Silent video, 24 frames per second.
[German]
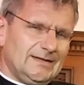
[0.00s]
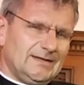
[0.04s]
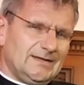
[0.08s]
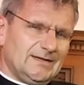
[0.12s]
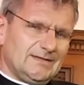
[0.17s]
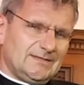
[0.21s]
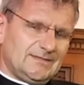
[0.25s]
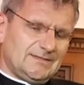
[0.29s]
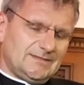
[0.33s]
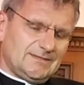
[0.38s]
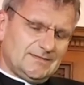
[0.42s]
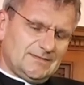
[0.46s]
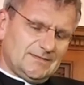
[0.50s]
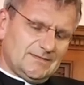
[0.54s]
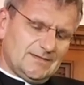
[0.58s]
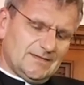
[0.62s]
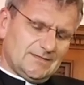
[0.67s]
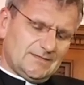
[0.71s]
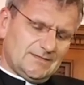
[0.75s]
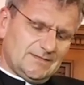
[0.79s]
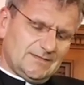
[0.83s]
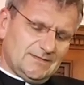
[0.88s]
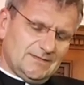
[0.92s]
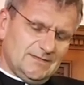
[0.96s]
dass
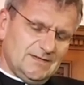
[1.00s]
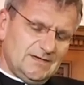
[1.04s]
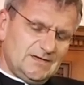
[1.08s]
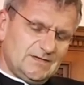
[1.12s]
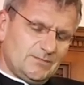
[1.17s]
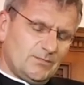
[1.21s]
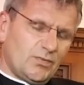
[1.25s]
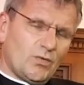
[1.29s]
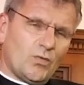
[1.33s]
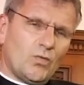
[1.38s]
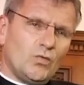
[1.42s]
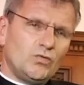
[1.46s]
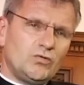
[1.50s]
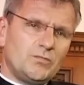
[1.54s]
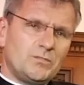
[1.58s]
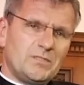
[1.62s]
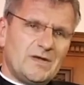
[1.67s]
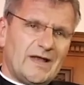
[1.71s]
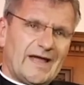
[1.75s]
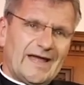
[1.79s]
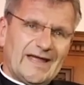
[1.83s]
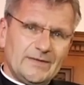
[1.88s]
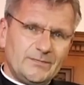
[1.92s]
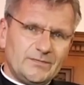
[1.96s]
das nicht Brot
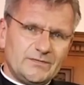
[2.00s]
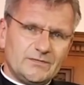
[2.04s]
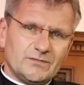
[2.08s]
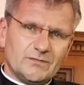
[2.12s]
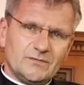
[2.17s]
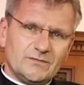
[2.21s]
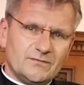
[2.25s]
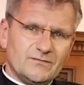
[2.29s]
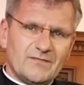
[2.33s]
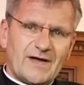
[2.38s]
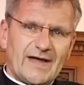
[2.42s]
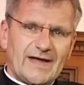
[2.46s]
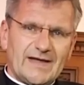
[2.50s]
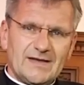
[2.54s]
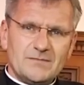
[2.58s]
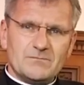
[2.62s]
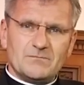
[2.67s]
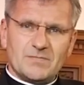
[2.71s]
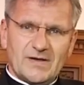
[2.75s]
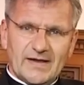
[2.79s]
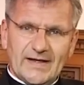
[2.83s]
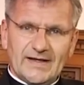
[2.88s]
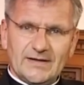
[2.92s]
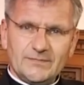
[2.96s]
bleibt und Wein
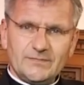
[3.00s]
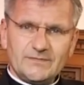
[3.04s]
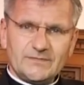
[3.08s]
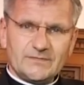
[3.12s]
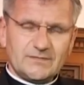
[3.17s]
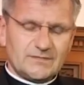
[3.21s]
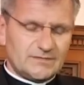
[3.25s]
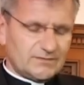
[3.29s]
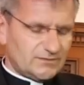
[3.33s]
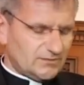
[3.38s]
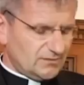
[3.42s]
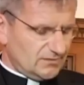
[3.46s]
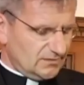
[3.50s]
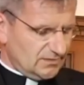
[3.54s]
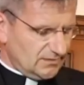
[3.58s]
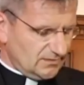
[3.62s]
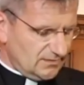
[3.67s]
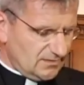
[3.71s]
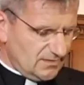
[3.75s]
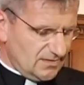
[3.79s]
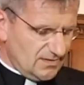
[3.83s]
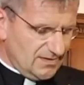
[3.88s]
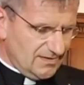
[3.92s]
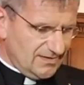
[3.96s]
bleibt,
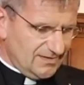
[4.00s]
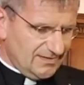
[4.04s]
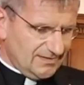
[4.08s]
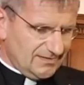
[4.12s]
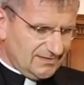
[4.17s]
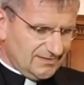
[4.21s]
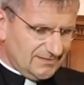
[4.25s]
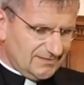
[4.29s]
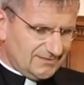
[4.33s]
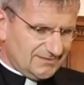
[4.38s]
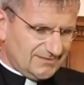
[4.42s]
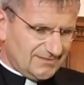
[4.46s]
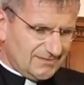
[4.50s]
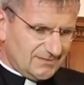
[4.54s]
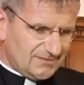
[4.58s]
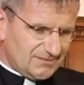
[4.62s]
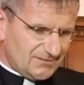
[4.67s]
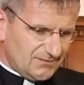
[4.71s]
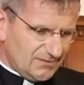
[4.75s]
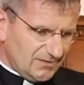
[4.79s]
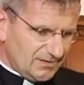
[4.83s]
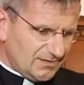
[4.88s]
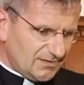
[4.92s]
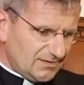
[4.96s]
sondern dass
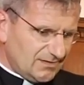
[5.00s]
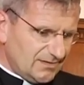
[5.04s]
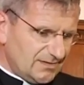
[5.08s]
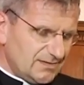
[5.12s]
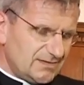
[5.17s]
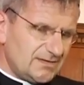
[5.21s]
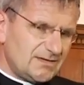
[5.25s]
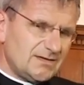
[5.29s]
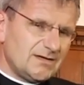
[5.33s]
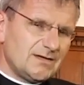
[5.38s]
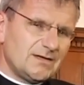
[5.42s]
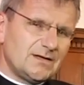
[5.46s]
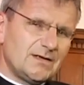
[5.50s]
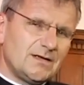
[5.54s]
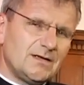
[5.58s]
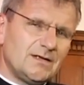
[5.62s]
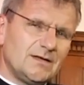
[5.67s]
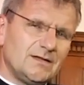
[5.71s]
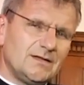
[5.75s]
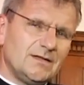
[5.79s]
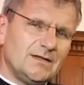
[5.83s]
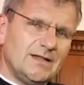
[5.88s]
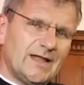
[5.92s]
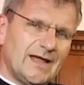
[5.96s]
das wirklich
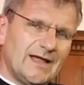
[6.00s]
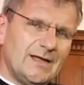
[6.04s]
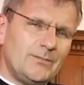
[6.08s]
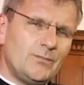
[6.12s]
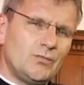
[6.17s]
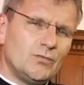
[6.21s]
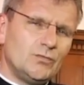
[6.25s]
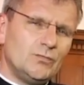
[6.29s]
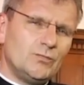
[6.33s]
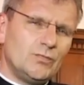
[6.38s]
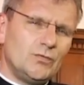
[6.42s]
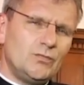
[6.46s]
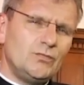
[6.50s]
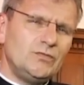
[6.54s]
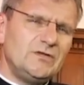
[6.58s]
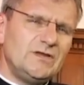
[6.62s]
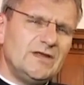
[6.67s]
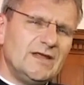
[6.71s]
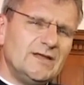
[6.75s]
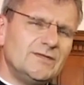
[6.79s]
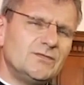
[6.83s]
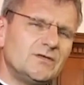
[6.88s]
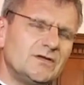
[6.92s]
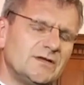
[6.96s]
Leib und Blut
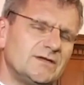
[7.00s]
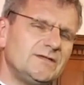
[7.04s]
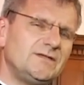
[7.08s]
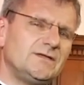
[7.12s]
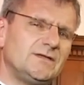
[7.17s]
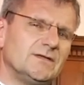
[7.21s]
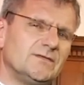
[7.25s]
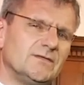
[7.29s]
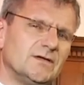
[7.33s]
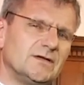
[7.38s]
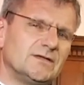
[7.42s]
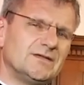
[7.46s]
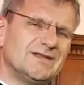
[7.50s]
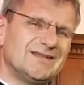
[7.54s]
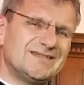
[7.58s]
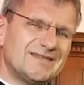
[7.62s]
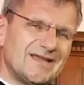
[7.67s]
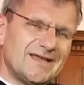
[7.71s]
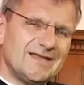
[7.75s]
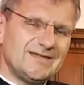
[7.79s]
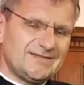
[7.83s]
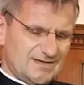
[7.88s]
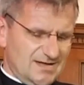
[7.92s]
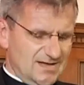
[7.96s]
Jesu Christi wird. Das
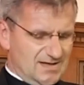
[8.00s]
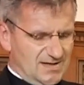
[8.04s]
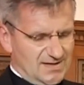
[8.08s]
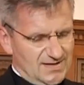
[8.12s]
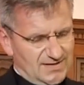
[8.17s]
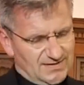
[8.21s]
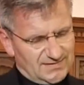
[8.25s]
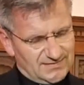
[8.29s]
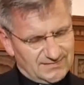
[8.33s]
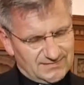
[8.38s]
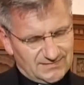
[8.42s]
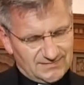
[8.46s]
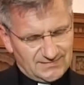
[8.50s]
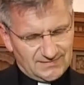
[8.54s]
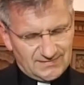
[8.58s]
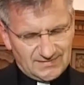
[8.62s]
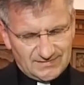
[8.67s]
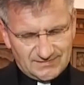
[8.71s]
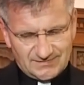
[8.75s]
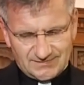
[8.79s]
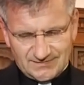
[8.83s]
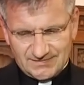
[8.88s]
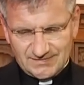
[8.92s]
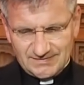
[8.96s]
heißt,
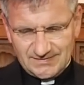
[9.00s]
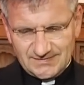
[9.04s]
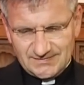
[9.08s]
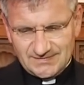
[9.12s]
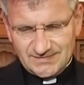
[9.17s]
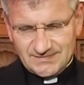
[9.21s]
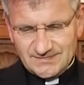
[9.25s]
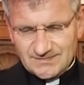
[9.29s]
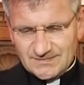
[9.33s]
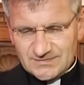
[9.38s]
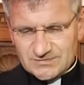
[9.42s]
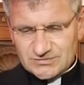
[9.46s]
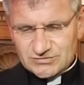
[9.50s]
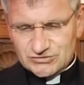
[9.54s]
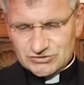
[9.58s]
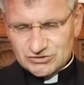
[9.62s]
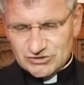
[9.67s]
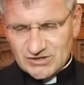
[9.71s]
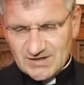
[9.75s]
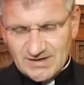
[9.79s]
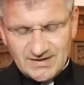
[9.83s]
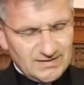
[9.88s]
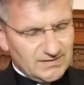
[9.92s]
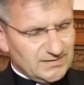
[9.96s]
dass in dieser
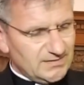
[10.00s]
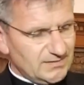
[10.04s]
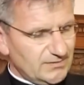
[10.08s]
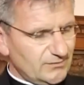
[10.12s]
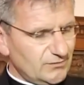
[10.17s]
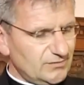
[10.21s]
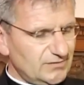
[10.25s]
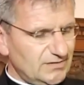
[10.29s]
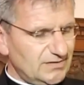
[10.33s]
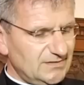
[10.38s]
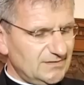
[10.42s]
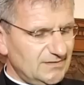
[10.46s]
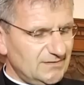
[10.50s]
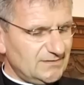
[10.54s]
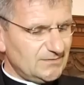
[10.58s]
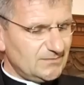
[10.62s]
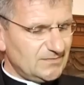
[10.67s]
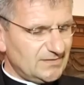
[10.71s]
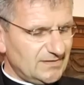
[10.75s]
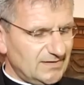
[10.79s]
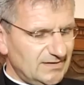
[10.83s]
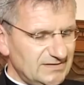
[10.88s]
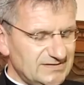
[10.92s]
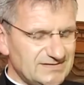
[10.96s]
Schale und in diesem
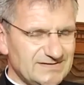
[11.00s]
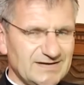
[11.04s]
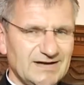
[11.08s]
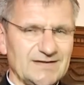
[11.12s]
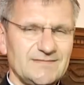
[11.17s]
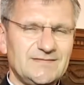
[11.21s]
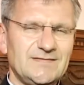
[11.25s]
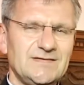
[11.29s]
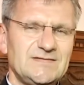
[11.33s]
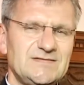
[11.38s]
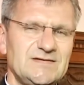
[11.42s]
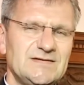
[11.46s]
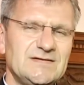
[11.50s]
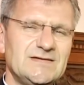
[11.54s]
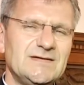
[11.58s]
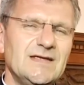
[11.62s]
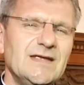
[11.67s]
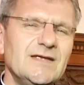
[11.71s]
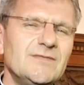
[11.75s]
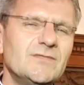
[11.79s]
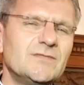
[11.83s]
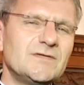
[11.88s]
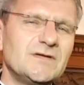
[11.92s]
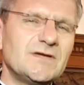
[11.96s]
Kelch tatsächlich
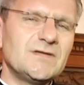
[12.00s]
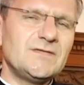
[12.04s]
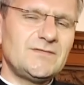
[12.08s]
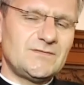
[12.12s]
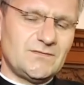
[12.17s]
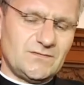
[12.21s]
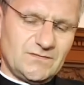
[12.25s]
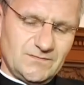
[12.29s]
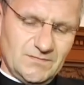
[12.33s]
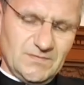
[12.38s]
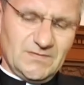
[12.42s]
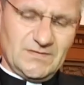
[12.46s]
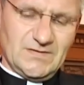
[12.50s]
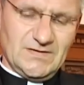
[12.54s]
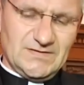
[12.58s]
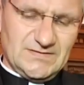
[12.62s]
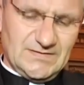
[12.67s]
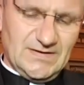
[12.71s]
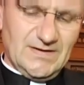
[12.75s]
Jesus Christus wirklich